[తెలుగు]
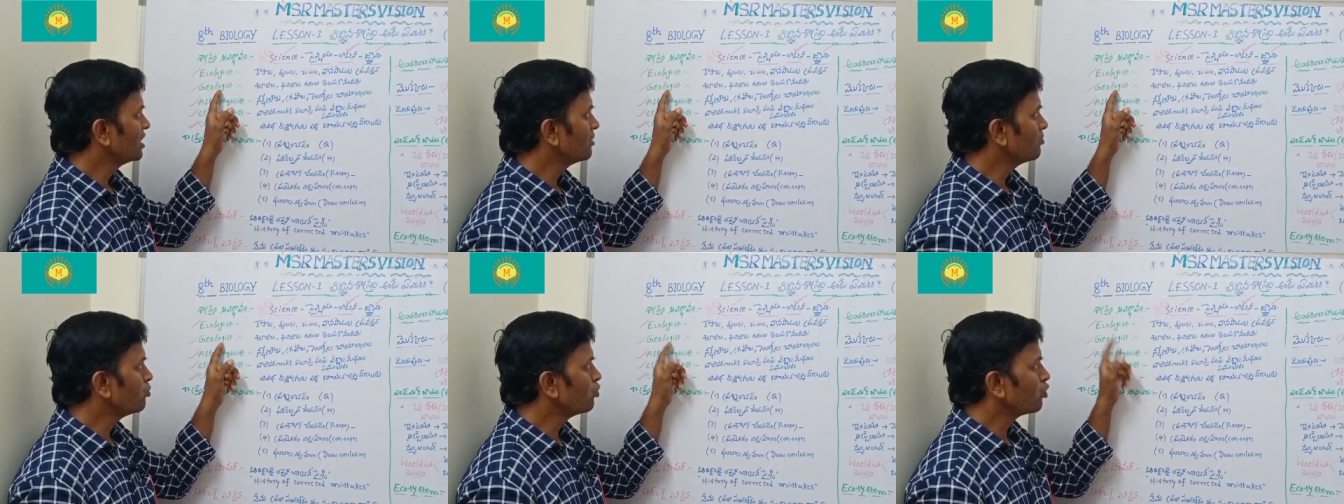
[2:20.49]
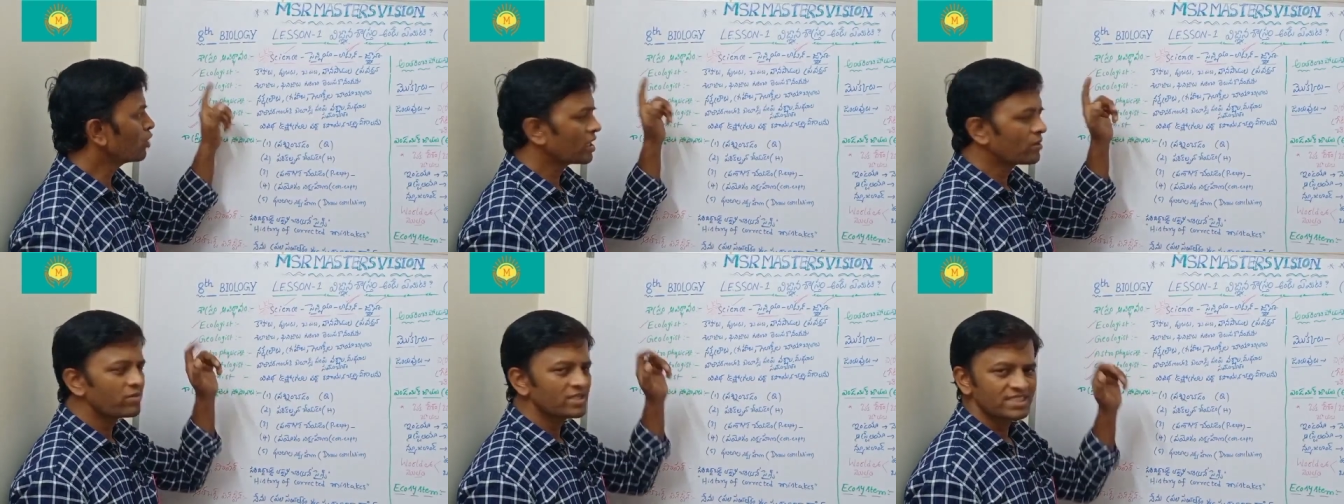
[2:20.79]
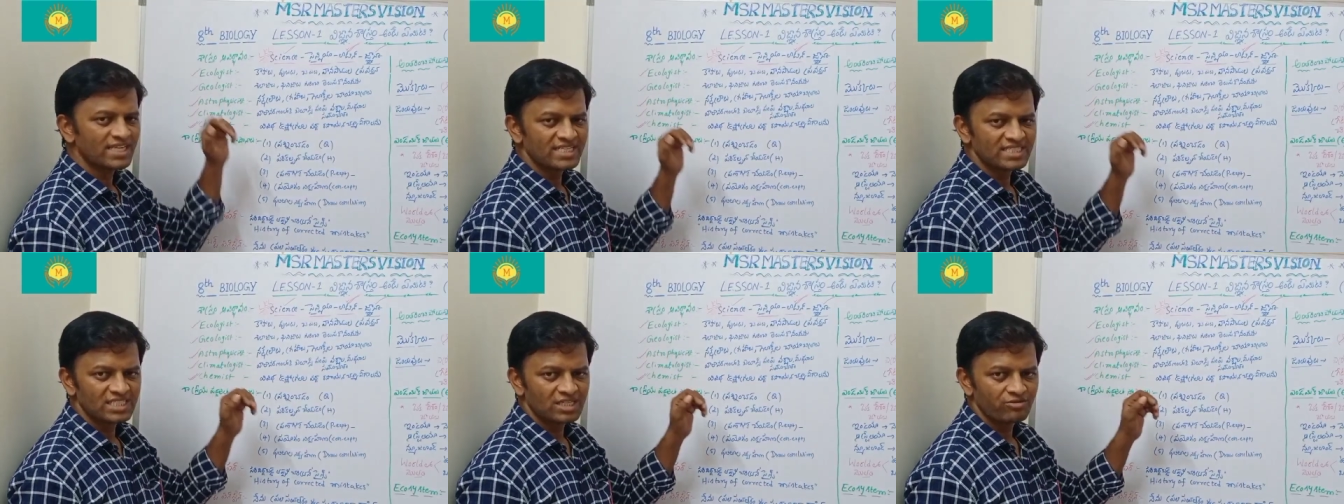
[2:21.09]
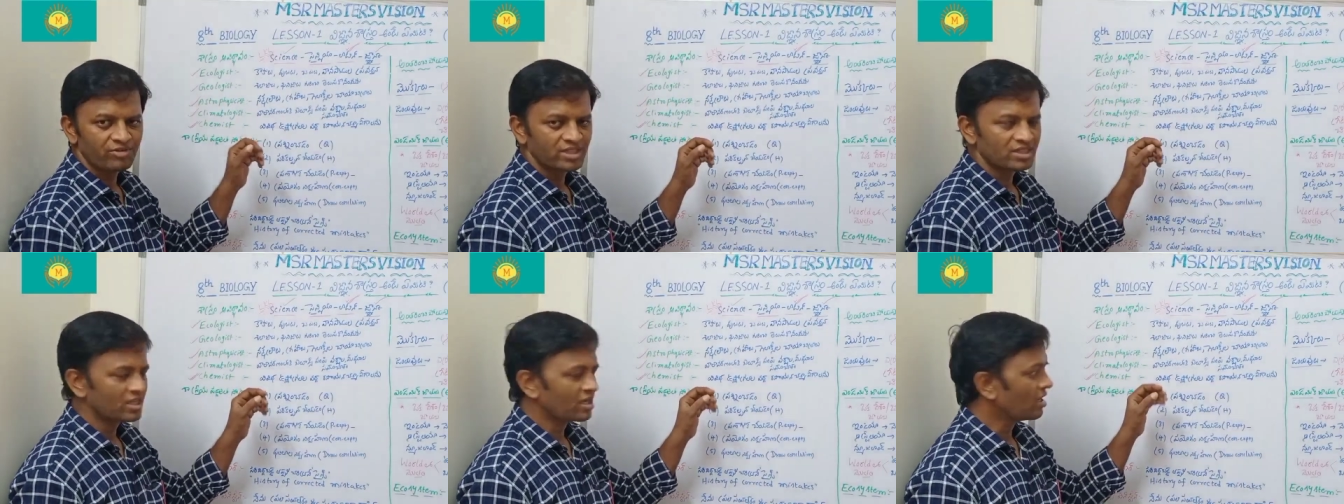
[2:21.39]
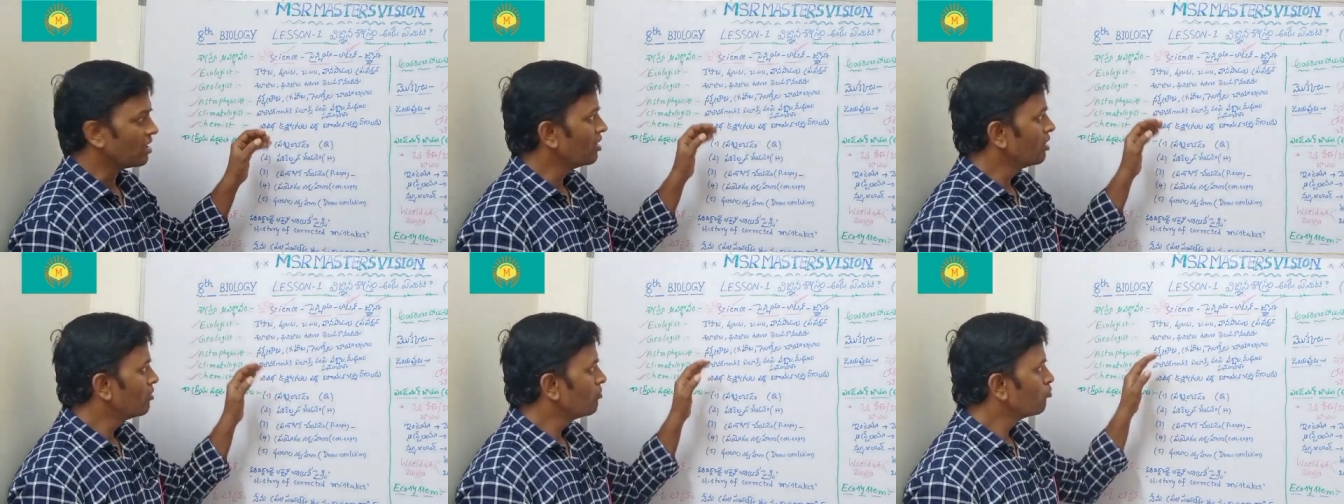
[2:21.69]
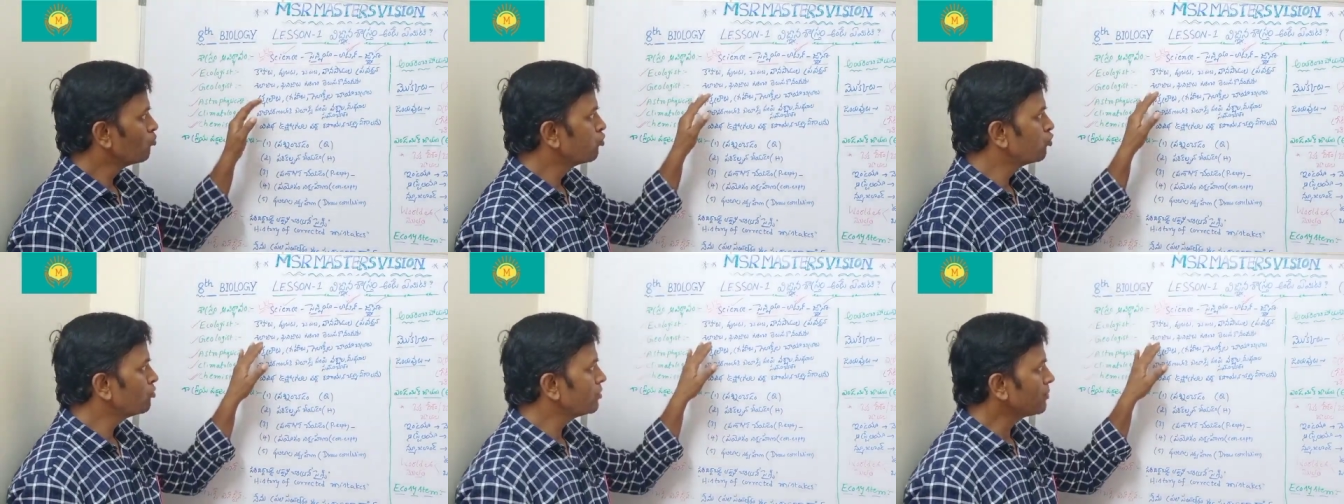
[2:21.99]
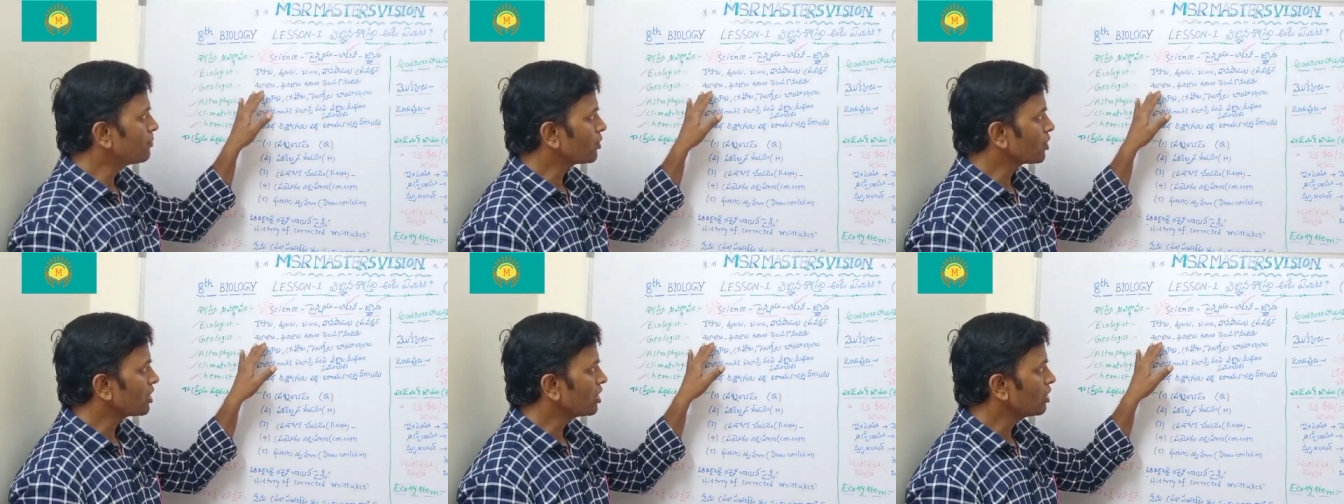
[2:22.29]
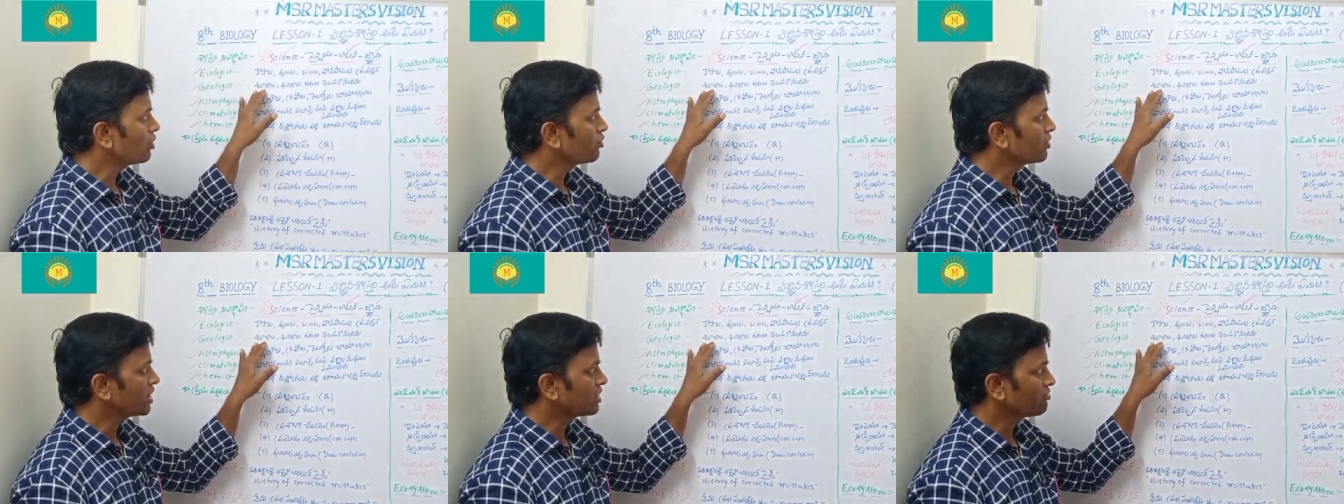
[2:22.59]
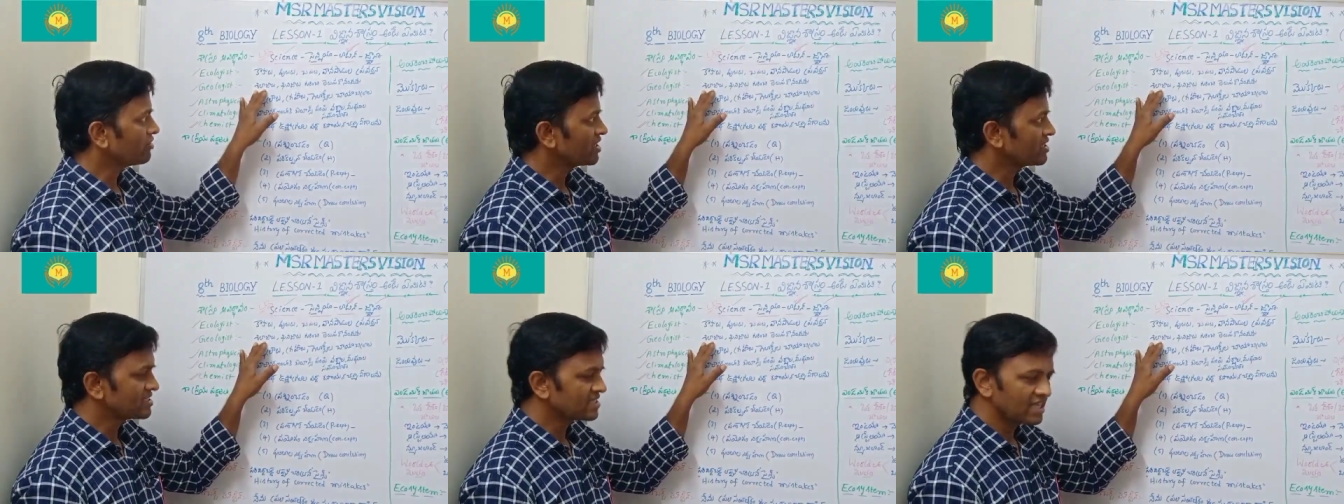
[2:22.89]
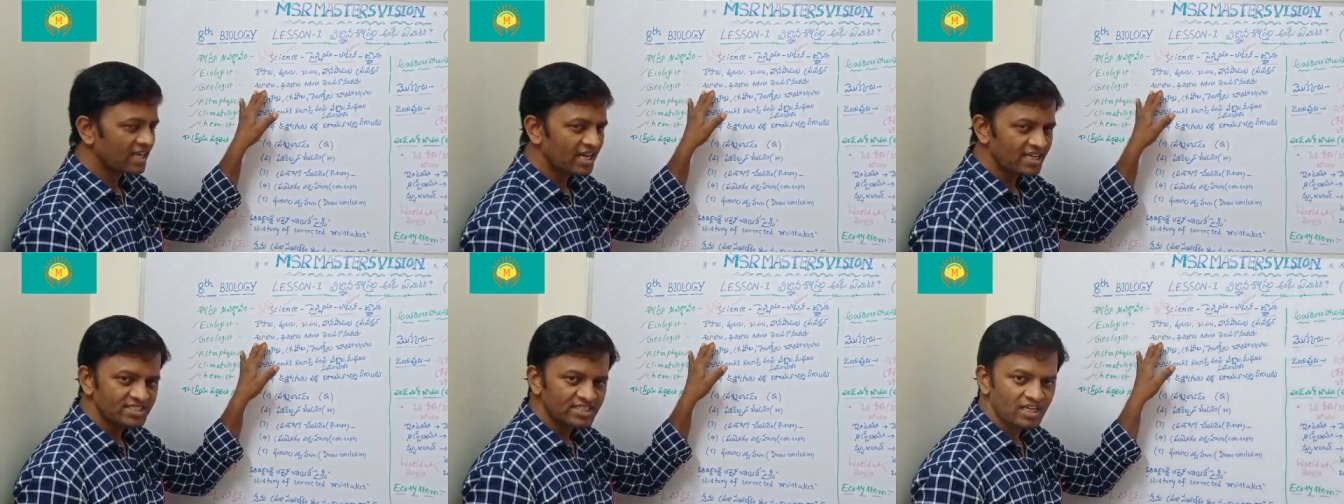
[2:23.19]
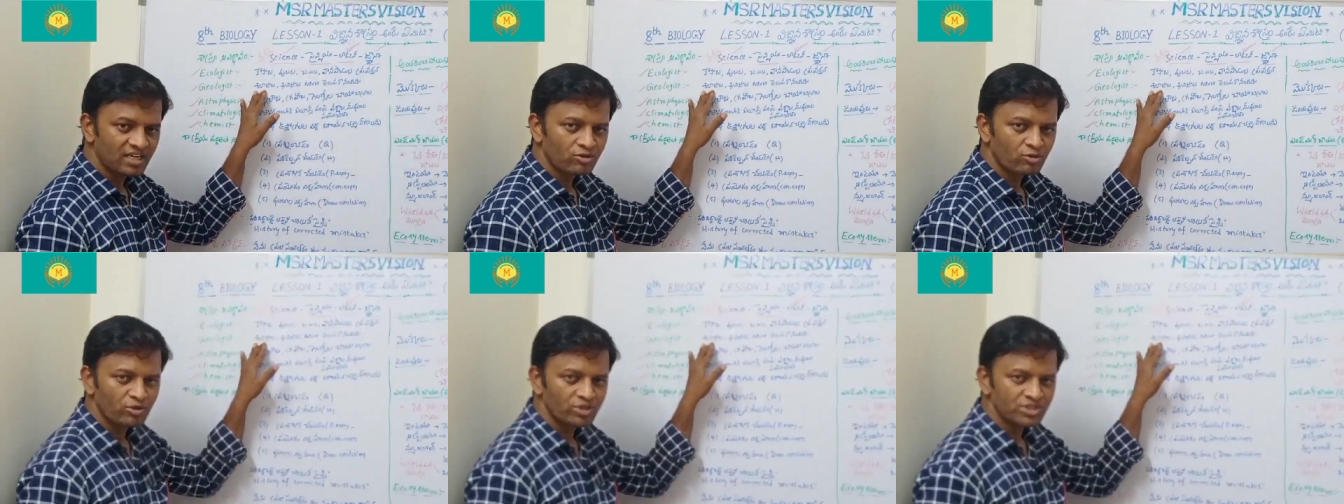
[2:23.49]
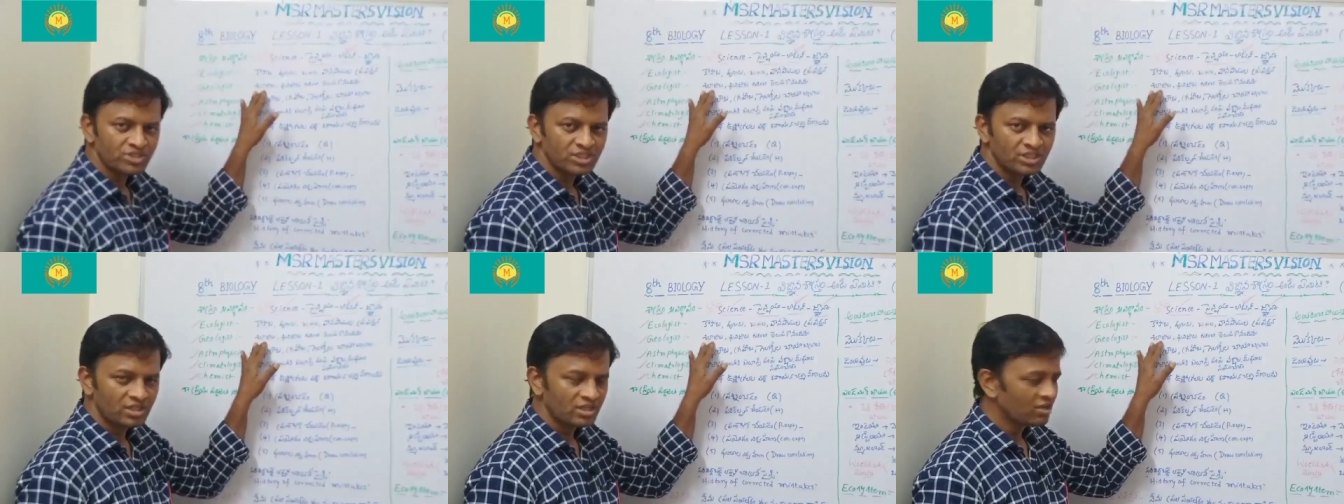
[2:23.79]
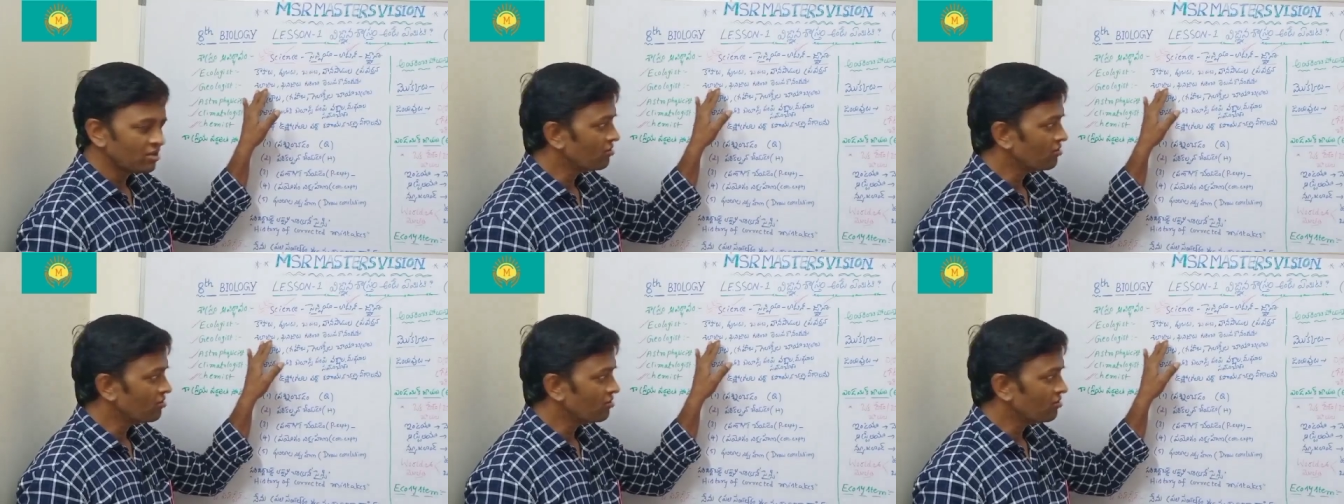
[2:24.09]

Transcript: ఈ భూగర్భ శాస్త్రవేత్త భూమి పొరల్లో ఉన్నటువంటి శిలాజాల గురించి